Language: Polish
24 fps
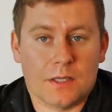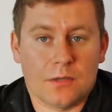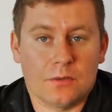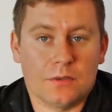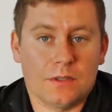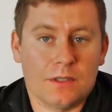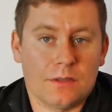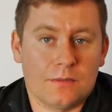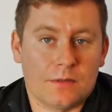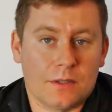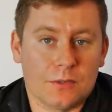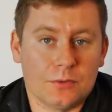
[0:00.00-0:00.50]
na
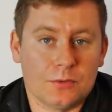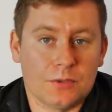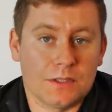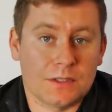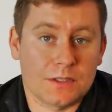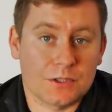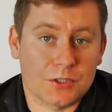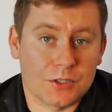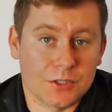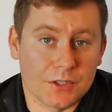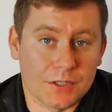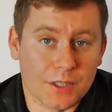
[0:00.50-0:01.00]
oderwaniu się
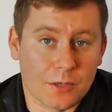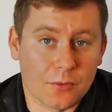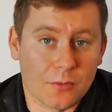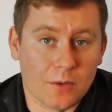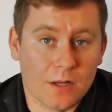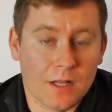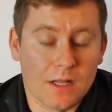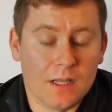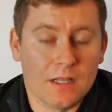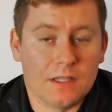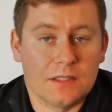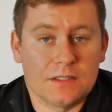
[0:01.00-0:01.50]
skrzydeł.
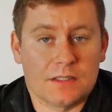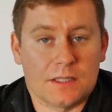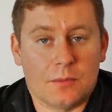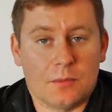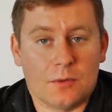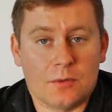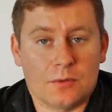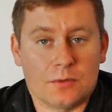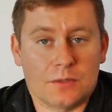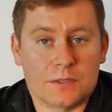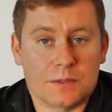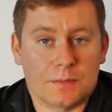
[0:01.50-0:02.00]

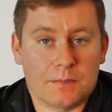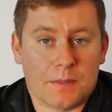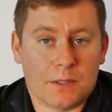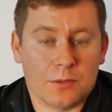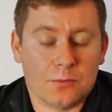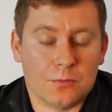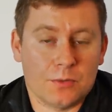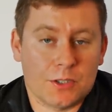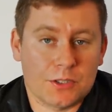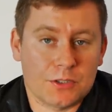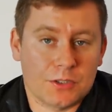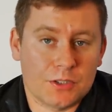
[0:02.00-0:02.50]
Samolot
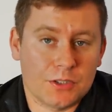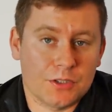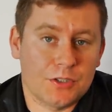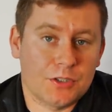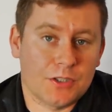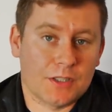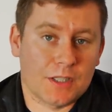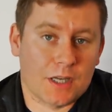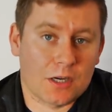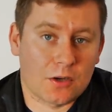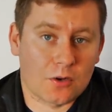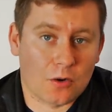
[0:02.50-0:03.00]
spadł na
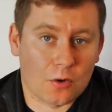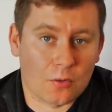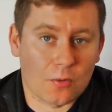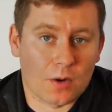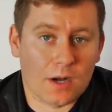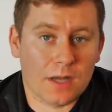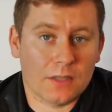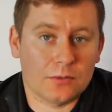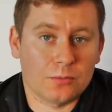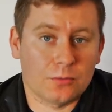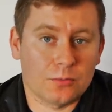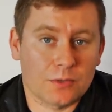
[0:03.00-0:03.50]
szczęście na
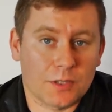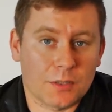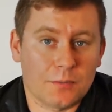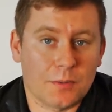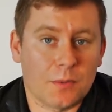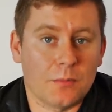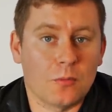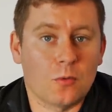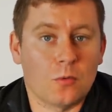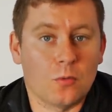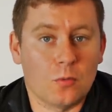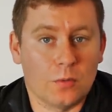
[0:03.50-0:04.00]
koła, tutaj
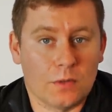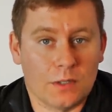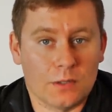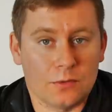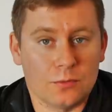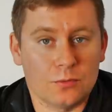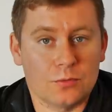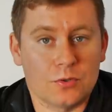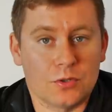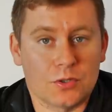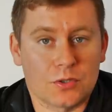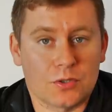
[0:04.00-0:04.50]
pomógł ten
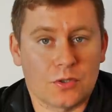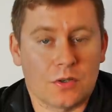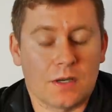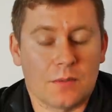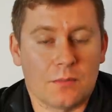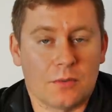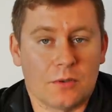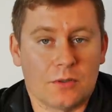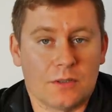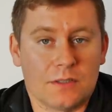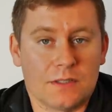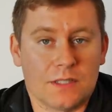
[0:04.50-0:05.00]
duży skok
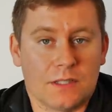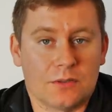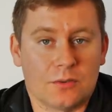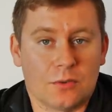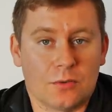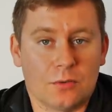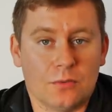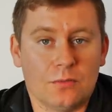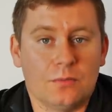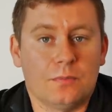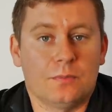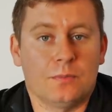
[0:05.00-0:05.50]

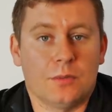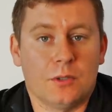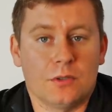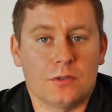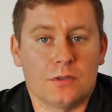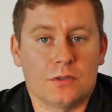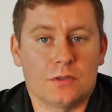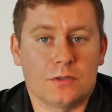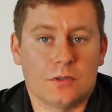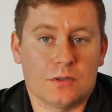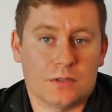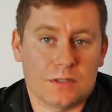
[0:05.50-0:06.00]
amortyzatorów,
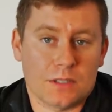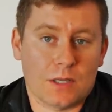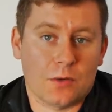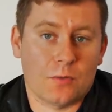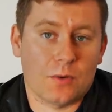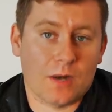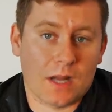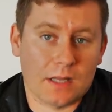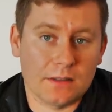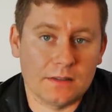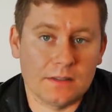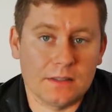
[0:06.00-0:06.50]
pilot
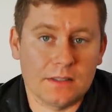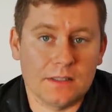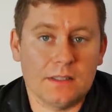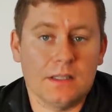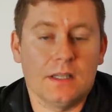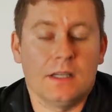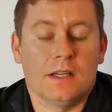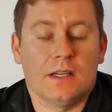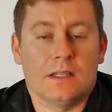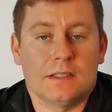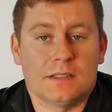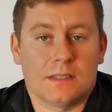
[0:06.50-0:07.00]
został ranny,
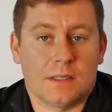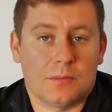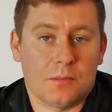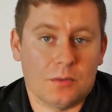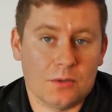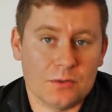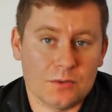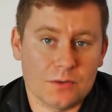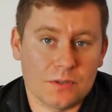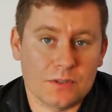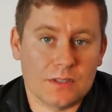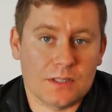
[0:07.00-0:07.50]

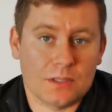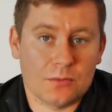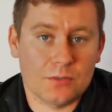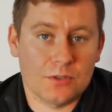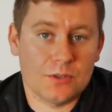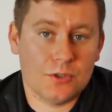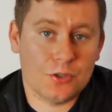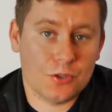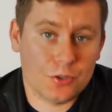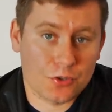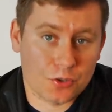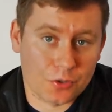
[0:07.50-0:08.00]
samolot został
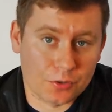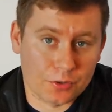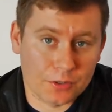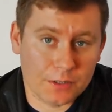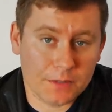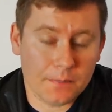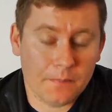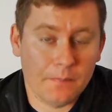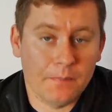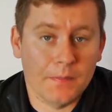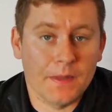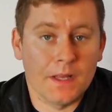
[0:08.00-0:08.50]

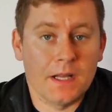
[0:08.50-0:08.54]
zniszczony